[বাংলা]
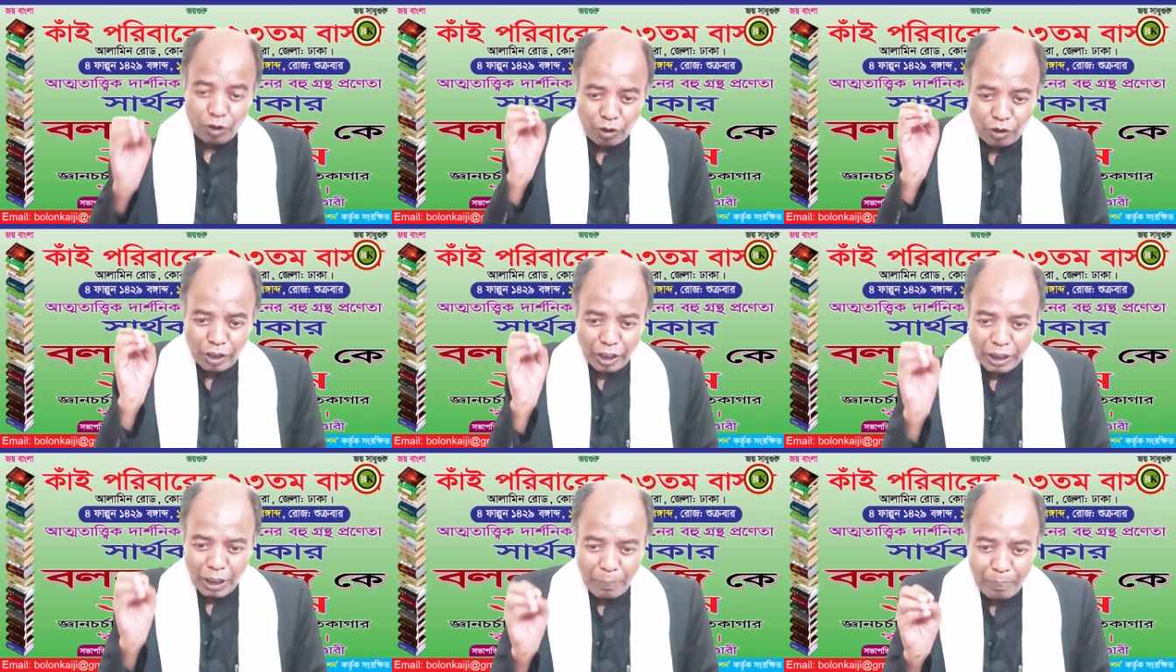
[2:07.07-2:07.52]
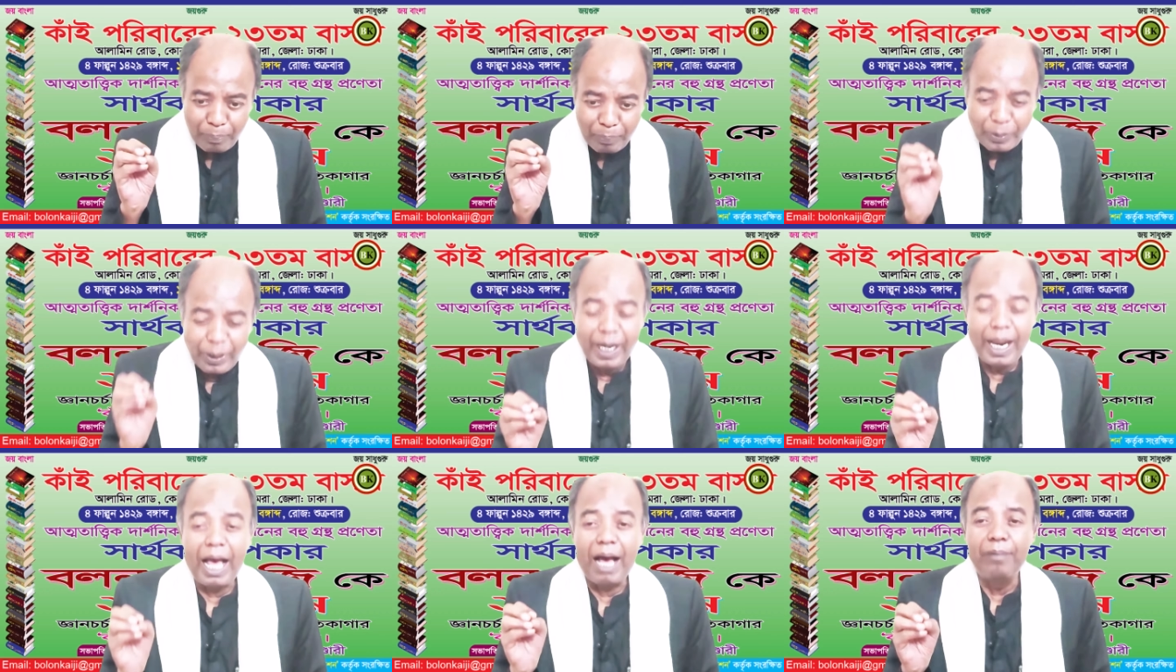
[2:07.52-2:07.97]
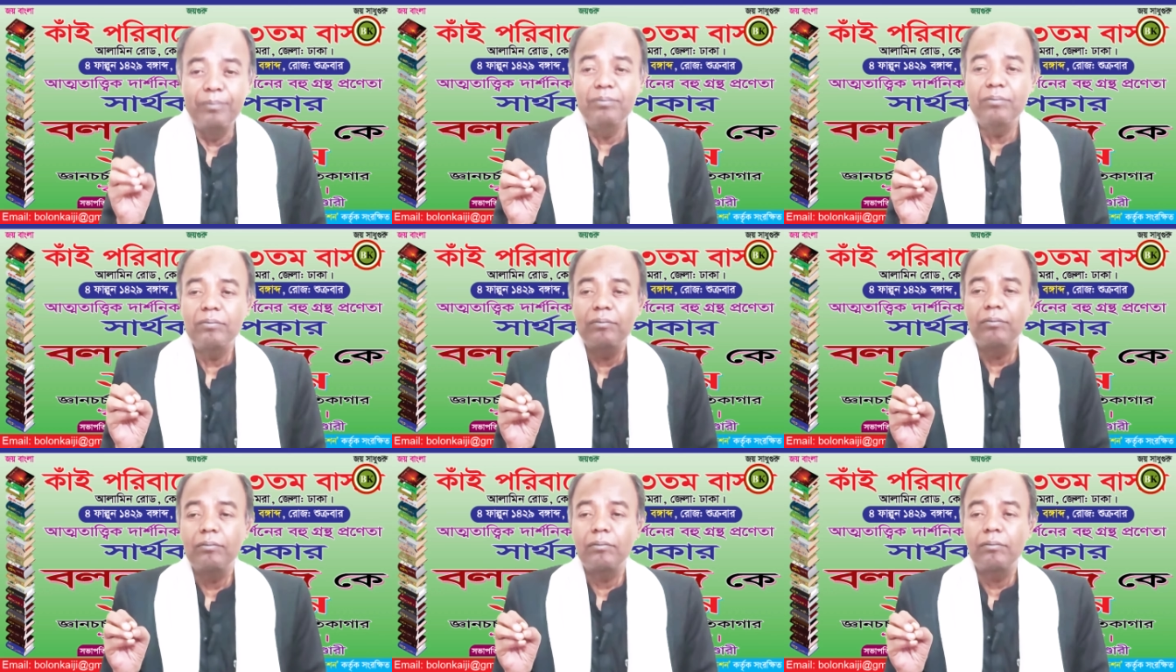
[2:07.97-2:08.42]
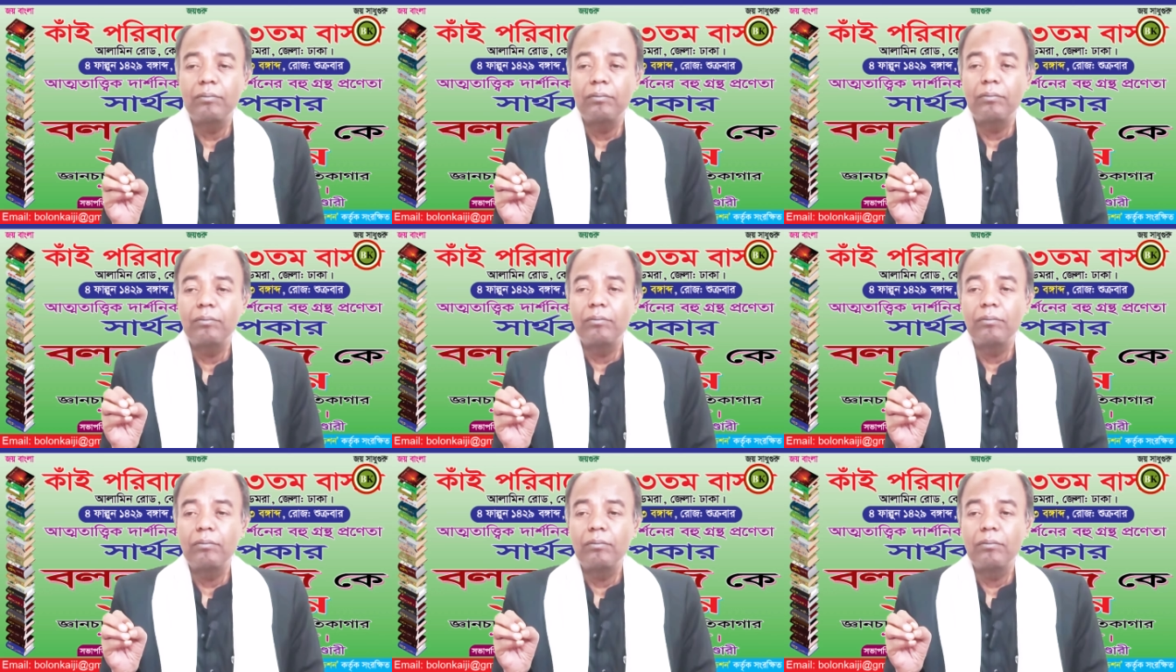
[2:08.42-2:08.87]
যখন এটা পেলাম
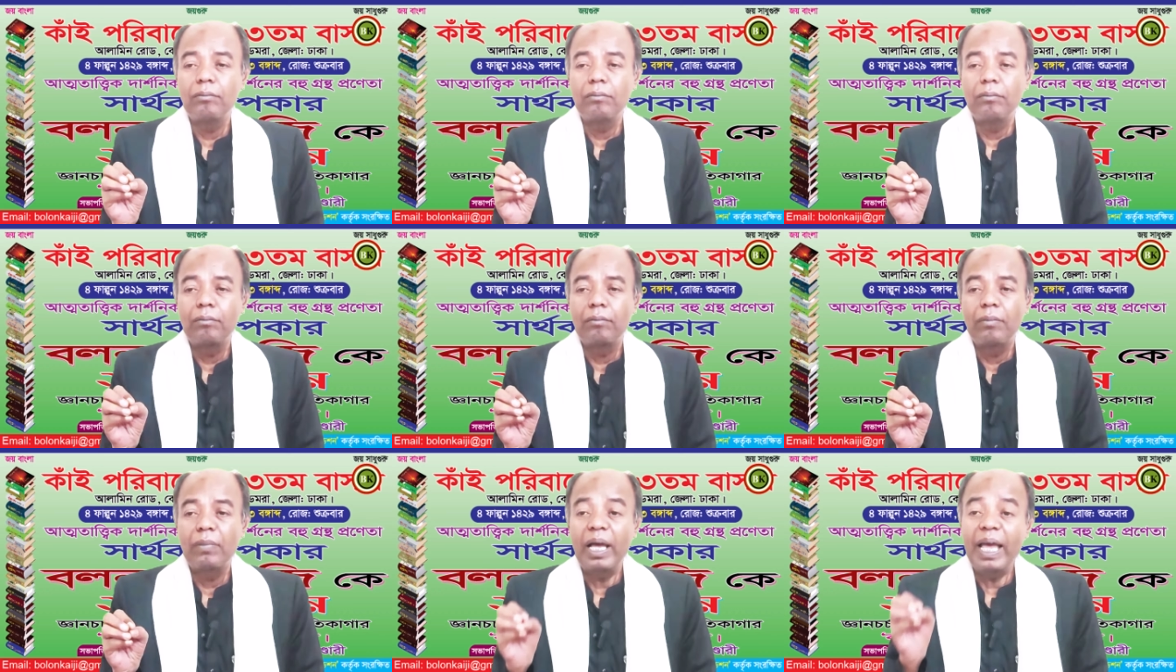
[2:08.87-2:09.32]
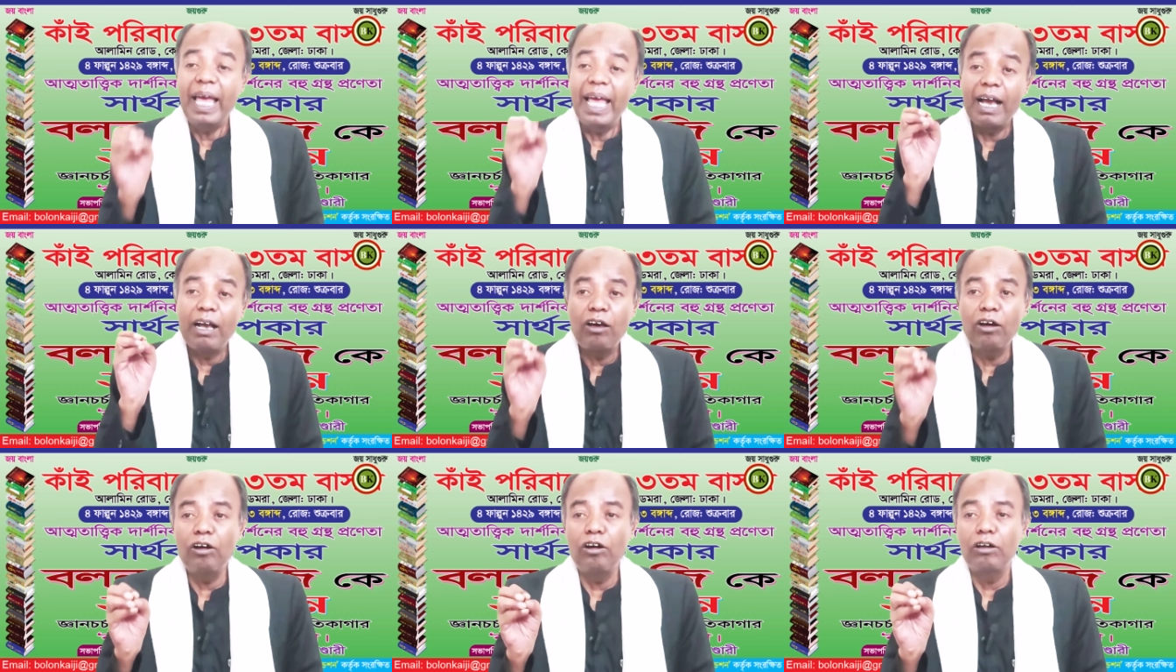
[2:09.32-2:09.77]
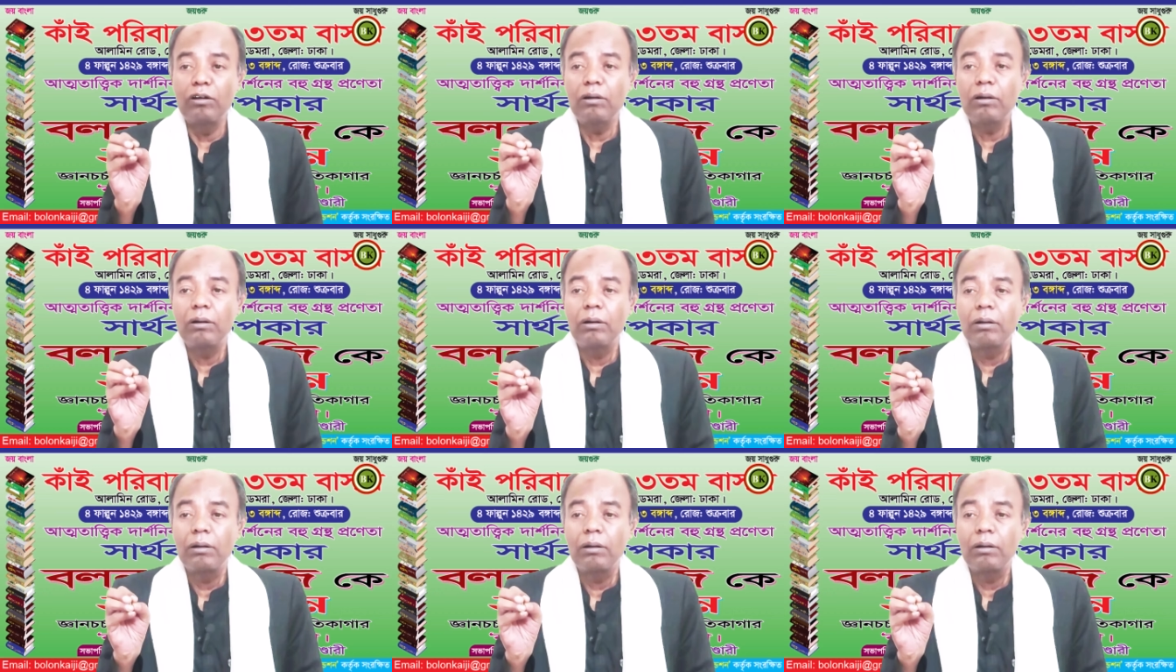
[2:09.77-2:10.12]
এখন